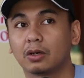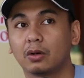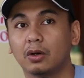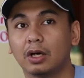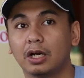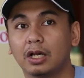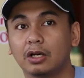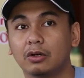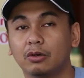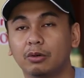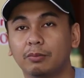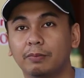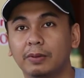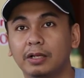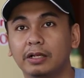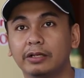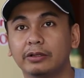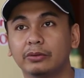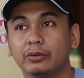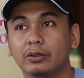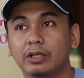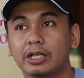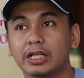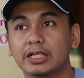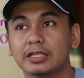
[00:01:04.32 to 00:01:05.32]
kalau Kumal
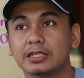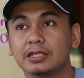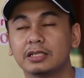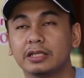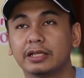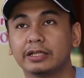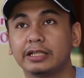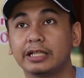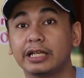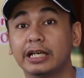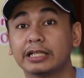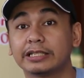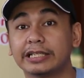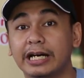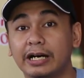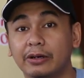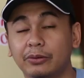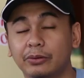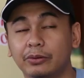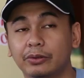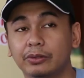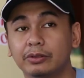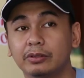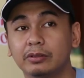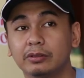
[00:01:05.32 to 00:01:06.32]
nulisnya tiga
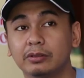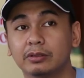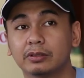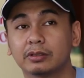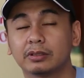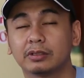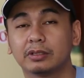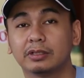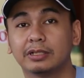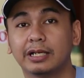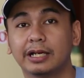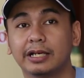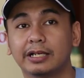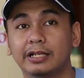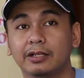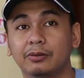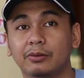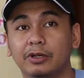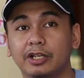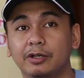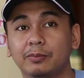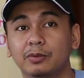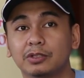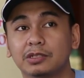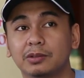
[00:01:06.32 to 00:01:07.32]
tahun dari
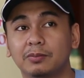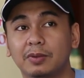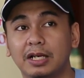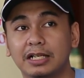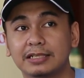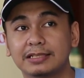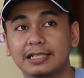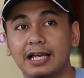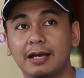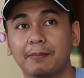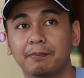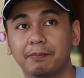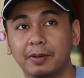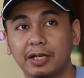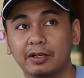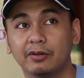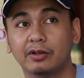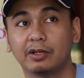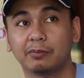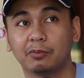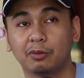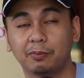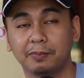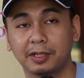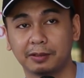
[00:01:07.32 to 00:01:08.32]
2011 sampai
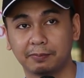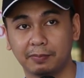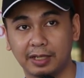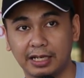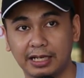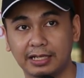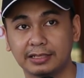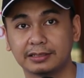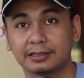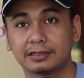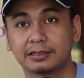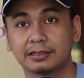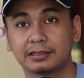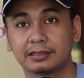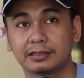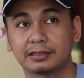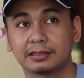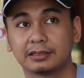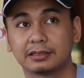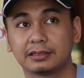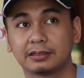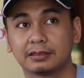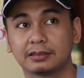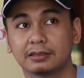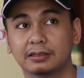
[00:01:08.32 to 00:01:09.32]
2014.
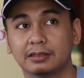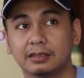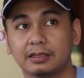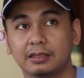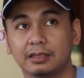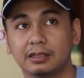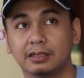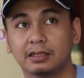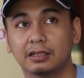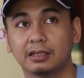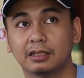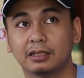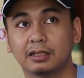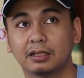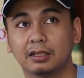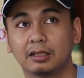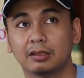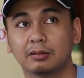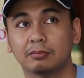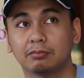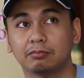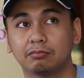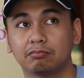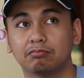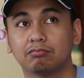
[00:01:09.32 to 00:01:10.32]

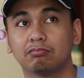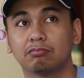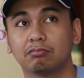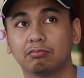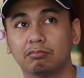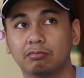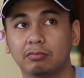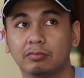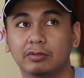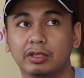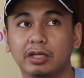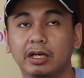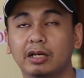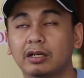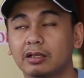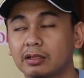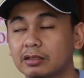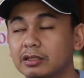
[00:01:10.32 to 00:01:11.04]
Um, iya